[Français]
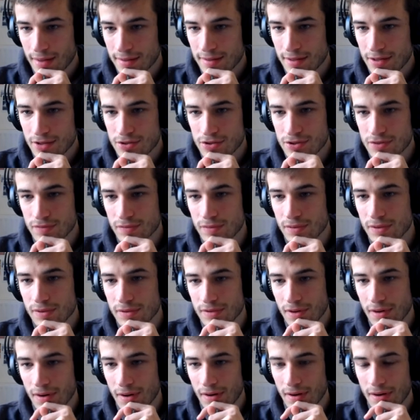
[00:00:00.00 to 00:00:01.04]
juste voulu
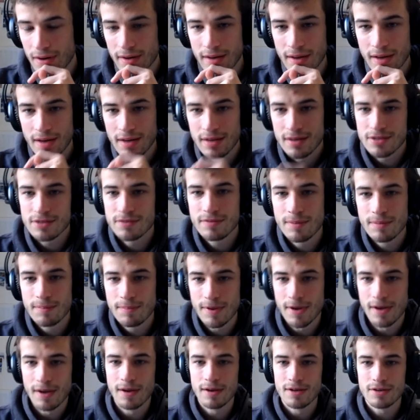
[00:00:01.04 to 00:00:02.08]
troll et euh, je vais
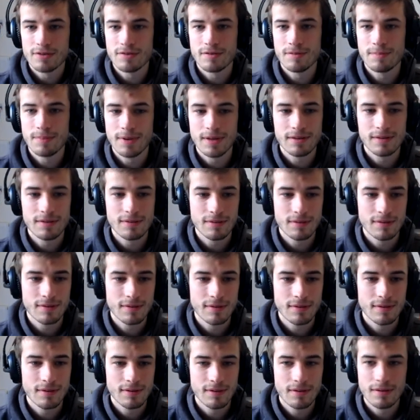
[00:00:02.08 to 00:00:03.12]
pas, je vais pas
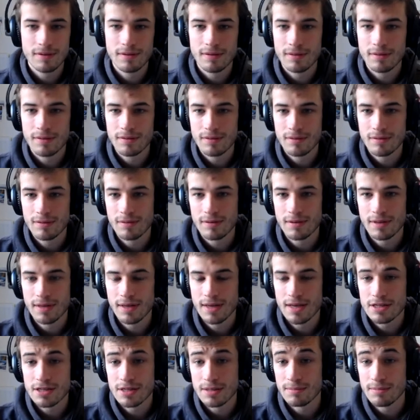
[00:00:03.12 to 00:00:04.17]
te,
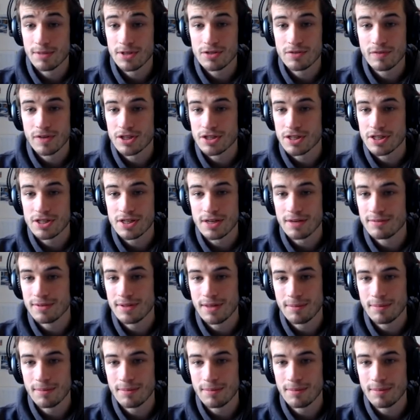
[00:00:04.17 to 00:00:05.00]
dégager. Mais tu vois, j'ai déjà vu des